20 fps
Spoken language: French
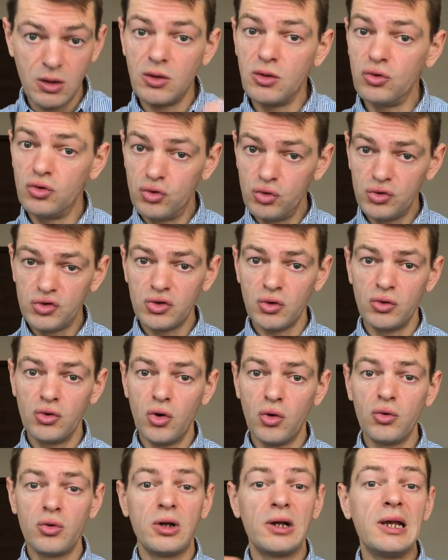D'où son
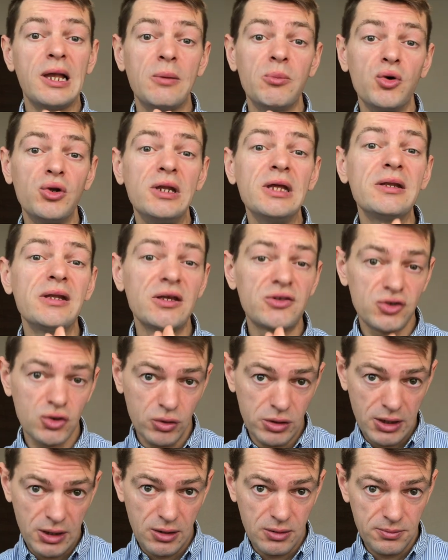nom, la monnaie
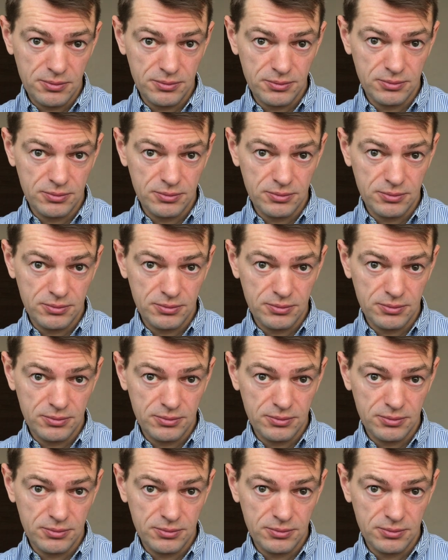nationale.